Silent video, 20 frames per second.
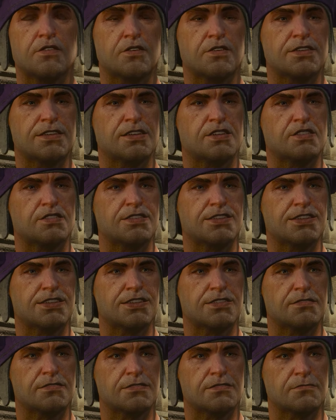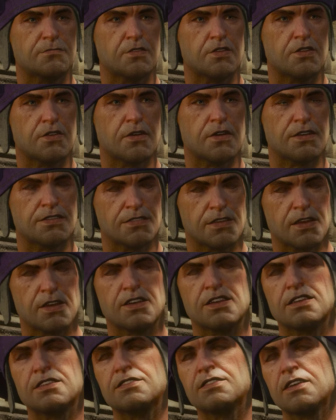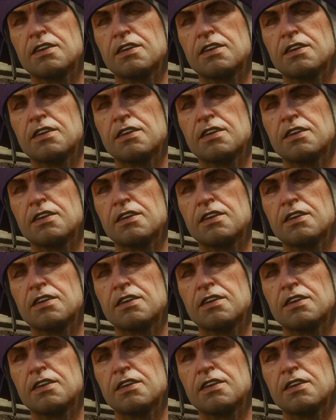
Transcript: odsłonięcie i pogłaskaj